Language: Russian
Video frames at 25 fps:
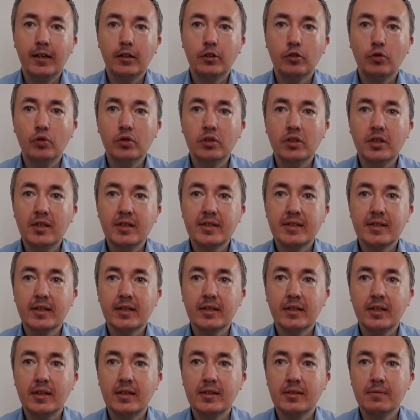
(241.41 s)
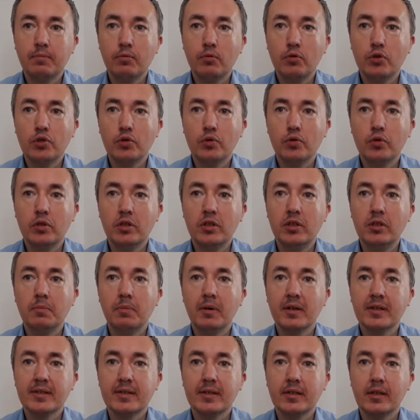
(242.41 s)
Тонкие сорта используют
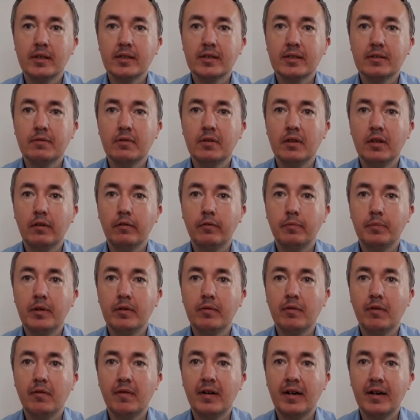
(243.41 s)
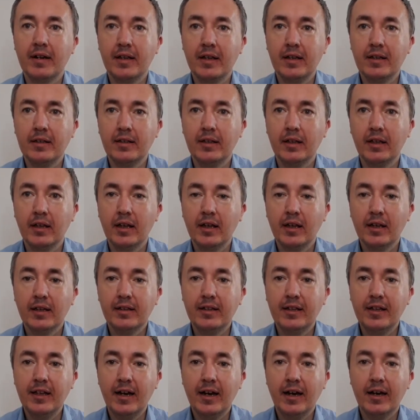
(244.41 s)
непосредственно в пивоварении
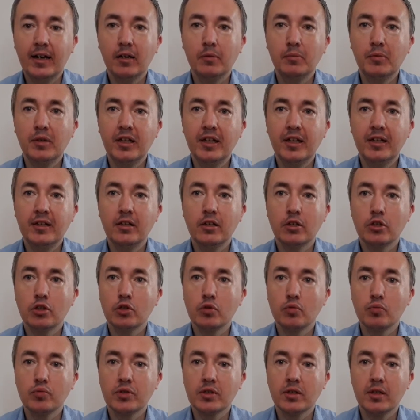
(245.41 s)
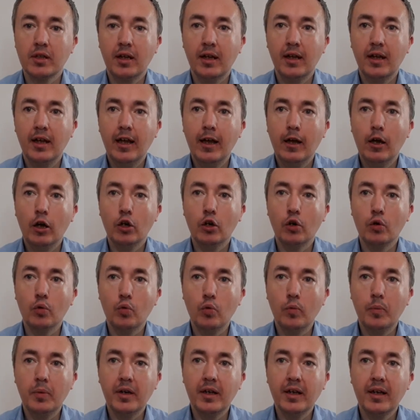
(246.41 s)
для охмеления сусла,
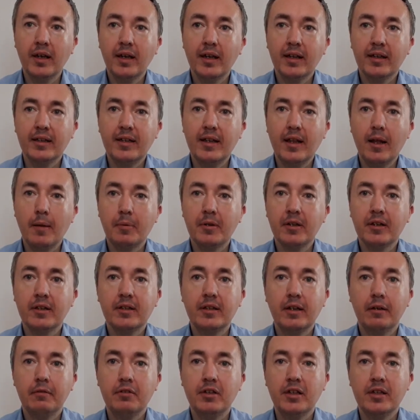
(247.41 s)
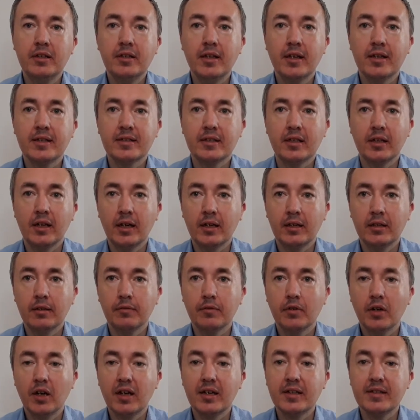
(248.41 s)
грубые для приготовления экстрактов,
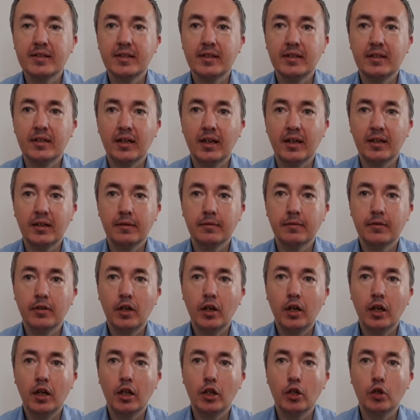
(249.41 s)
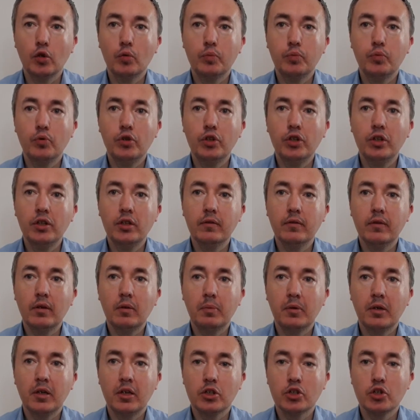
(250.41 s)
концентратов,
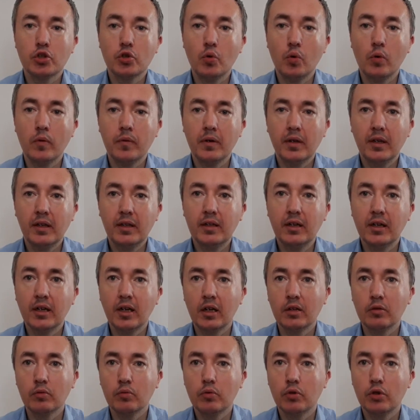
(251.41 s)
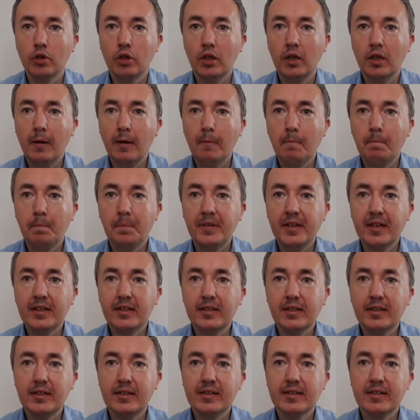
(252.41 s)
лупулиновых порошков и гранул.
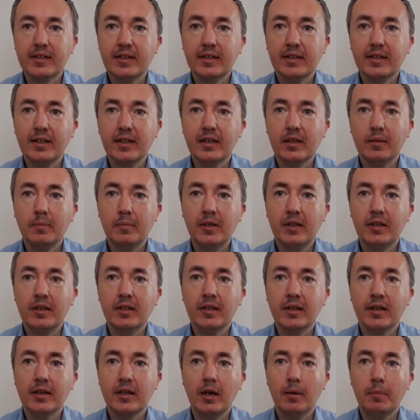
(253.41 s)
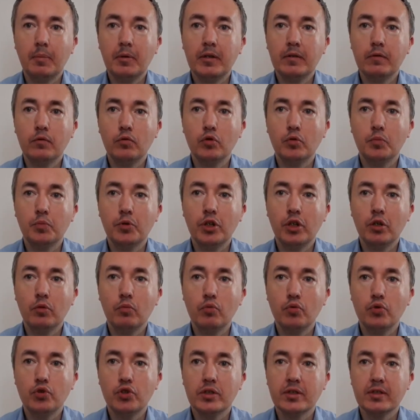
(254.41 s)
Некоторые сорта хмеля накапливают
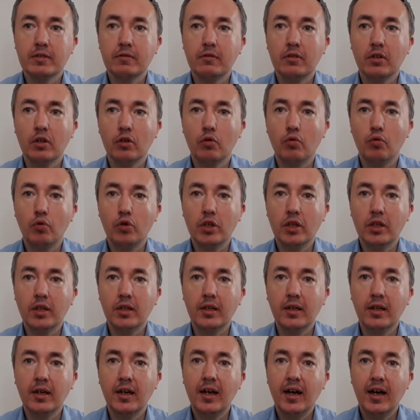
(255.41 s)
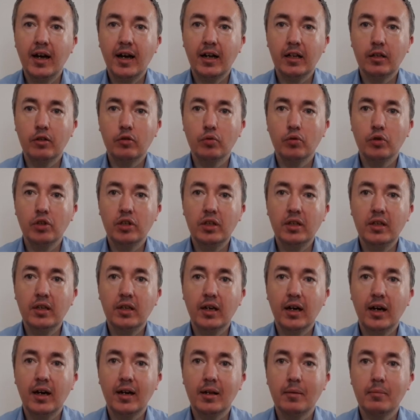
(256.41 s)
преимущественно горькие, а
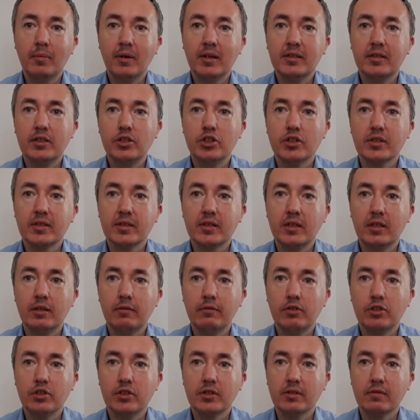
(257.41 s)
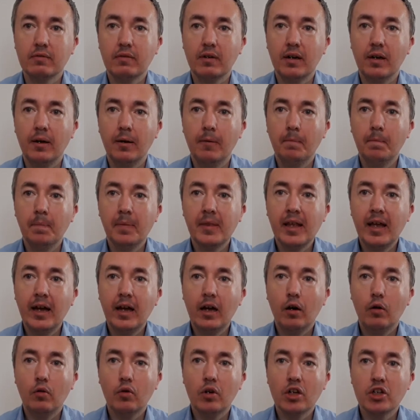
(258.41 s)
другие ароматические вещества.
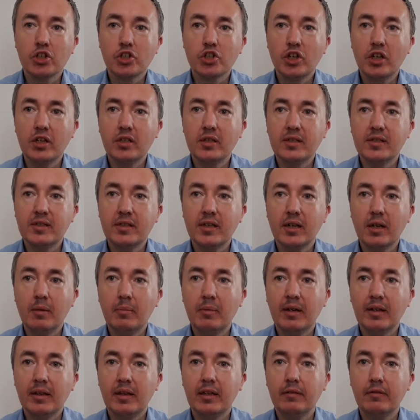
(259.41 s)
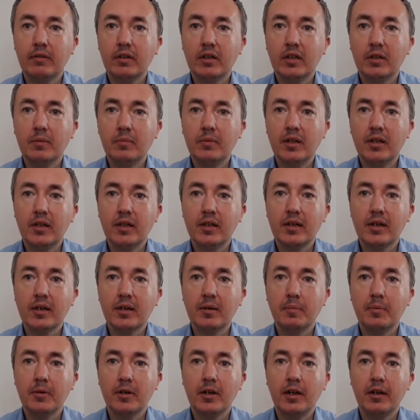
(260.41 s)
Урожайность ароматного хмеля,
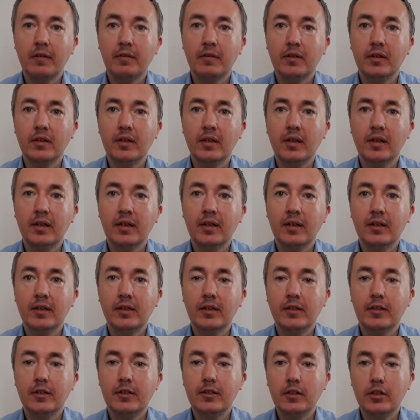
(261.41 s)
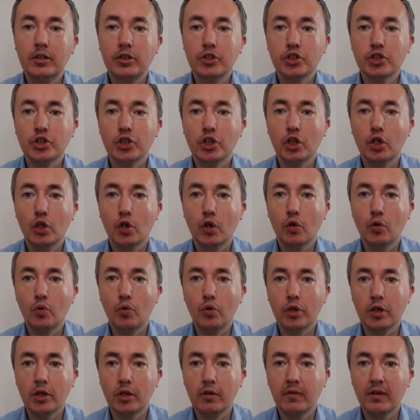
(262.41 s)
как правило, ниже
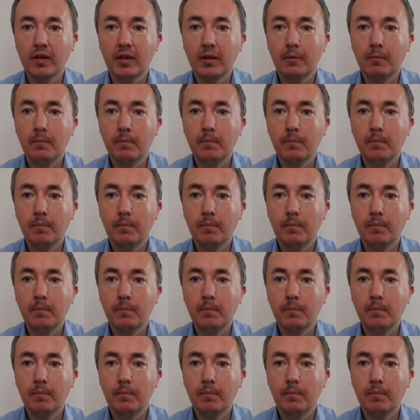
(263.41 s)
горького.